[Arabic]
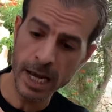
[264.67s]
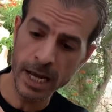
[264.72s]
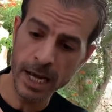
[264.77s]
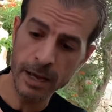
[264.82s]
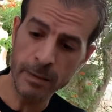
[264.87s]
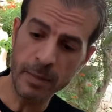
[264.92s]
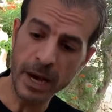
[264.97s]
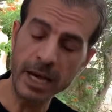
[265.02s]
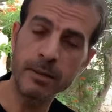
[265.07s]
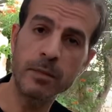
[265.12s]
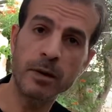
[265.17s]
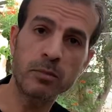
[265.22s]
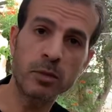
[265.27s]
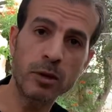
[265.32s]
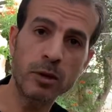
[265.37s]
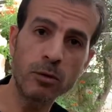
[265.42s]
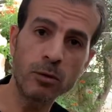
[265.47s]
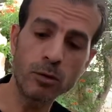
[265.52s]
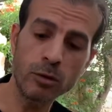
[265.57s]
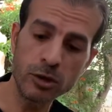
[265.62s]
بعد ما
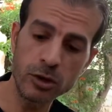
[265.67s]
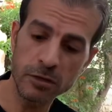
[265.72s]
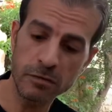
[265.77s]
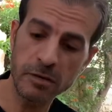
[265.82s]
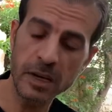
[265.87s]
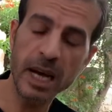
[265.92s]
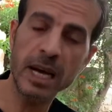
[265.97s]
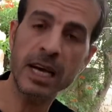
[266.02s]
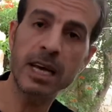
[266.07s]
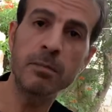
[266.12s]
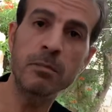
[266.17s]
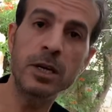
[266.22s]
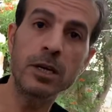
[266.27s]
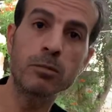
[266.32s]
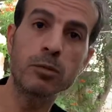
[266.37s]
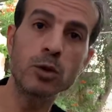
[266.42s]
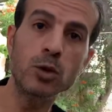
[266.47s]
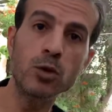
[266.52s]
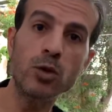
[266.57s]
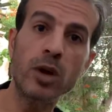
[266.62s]
بتنضج فيها كميه
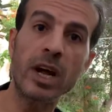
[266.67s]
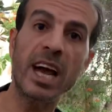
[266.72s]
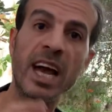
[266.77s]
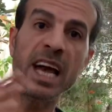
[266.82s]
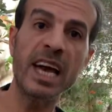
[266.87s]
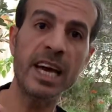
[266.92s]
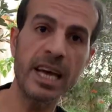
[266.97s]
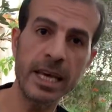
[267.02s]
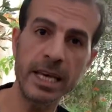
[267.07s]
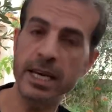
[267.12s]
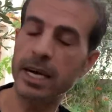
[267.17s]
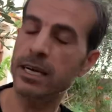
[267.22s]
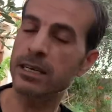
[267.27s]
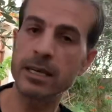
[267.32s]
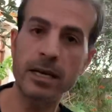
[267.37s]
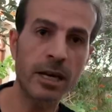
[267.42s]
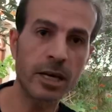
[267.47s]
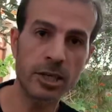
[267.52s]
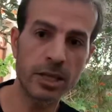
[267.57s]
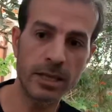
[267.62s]
بذور خياليه
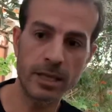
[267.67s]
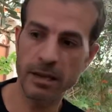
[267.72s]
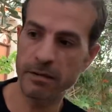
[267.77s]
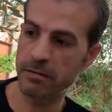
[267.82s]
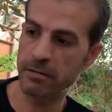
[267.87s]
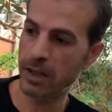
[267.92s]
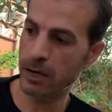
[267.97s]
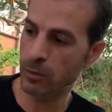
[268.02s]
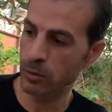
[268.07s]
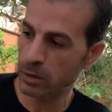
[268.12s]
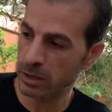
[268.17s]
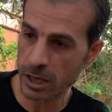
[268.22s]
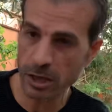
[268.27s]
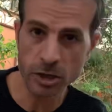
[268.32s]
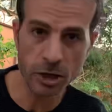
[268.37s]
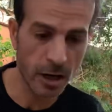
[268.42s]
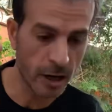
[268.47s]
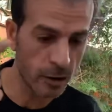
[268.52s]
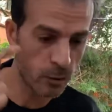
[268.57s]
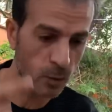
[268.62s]
كتيره جدا فلو
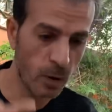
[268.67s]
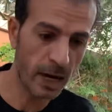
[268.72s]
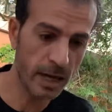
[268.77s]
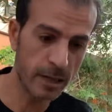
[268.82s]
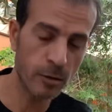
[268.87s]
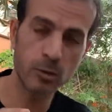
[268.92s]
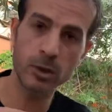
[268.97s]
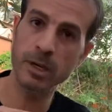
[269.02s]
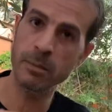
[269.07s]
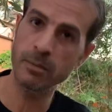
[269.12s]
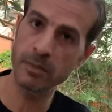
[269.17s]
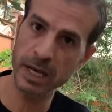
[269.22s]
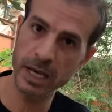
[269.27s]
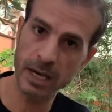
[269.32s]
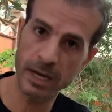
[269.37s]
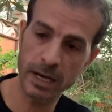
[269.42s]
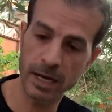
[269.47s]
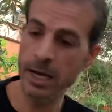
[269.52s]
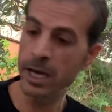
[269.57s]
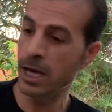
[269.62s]
انتشرت واحده
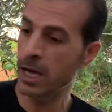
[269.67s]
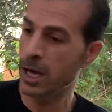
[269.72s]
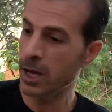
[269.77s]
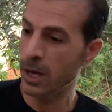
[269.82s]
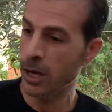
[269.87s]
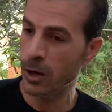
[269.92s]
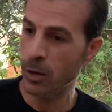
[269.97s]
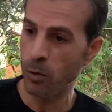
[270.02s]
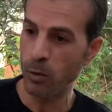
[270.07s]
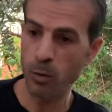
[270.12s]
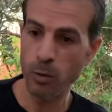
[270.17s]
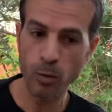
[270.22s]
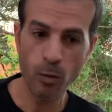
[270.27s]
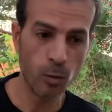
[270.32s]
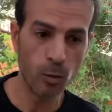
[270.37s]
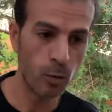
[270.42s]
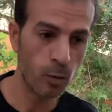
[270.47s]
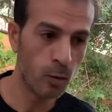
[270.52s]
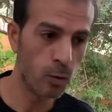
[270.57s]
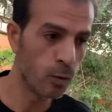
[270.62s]
وسبناها
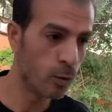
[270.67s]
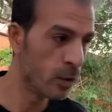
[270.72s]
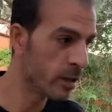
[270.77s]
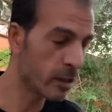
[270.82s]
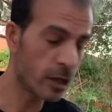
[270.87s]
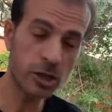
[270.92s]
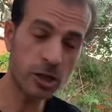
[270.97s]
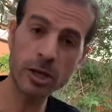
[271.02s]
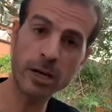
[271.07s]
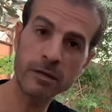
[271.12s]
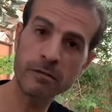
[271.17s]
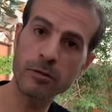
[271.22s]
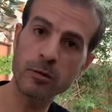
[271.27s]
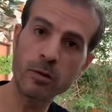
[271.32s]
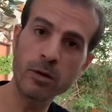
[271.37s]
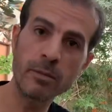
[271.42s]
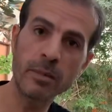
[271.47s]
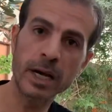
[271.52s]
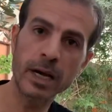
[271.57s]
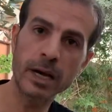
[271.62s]
وانتشرت في
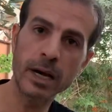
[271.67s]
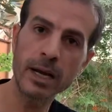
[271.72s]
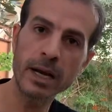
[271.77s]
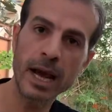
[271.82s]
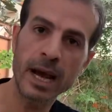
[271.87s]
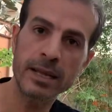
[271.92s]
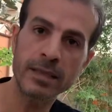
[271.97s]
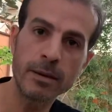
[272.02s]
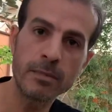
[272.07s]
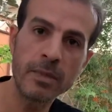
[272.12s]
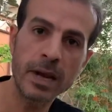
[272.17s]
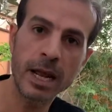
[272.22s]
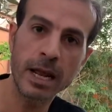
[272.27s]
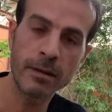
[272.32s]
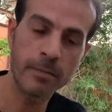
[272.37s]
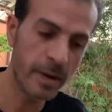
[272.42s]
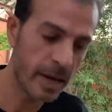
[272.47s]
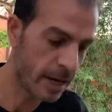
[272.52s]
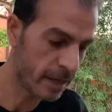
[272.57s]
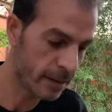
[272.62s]
كل مكان هتملى
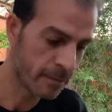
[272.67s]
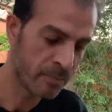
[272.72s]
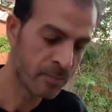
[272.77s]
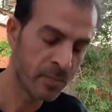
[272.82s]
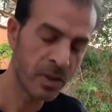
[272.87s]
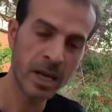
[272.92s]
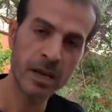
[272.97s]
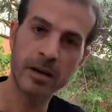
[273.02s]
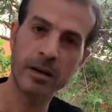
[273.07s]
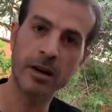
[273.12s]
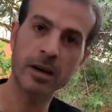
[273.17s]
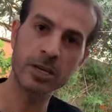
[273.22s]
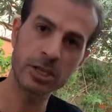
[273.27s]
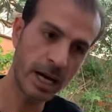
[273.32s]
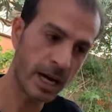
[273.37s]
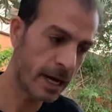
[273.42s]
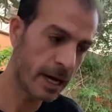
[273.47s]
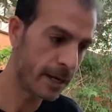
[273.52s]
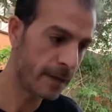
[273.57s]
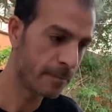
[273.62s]
البيت
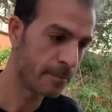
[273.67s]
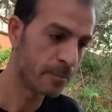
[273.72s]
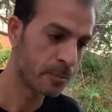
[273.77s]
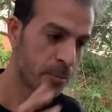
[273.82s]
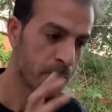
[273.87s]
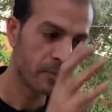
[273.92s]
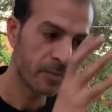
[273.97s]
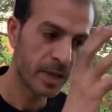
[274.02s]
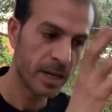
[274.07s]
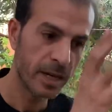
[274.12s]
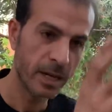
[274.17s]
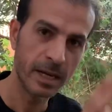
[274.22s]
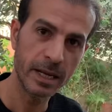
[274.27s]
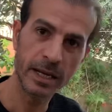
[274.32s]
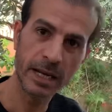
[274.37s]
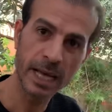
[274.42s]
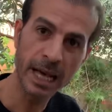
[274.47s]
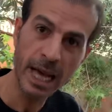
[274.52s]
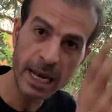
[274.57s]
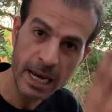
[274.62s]
رجاء
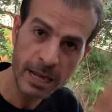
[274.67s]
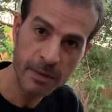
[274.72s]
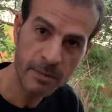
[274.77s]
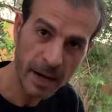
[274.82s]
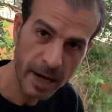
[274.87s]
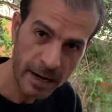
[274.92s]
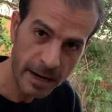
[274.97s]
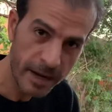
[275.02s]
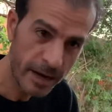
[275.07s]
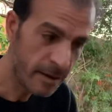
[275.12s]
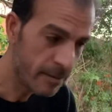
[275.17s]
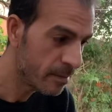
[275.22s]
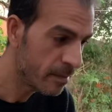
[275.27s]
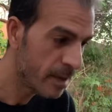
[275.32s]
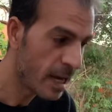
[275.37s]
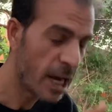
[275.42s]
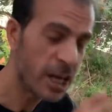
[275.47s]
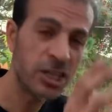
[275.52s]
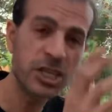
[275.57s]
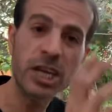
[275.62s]
نخلي بالنا
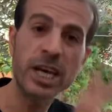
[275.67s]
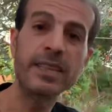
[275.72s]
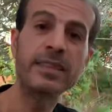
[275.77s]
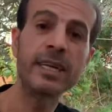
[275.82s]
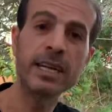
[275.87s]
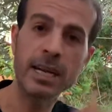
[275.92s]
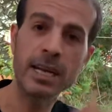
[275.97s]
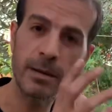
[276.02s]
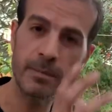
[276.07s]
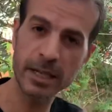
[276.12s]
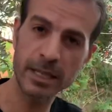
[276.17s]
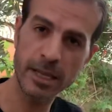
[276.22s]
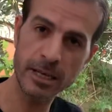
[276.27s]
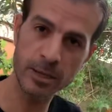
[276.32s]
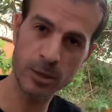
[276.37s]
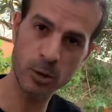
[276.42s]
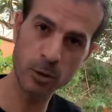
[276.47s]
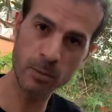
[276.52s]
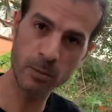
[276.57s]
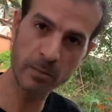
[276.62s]
اشد النباتات
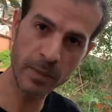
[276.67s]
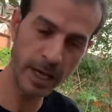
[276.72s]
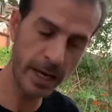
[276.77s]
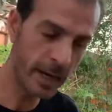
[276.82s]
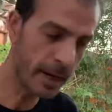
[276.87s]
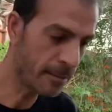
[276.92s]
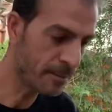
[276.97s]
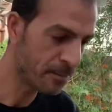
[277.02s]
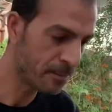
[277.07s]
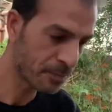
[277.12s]
سميه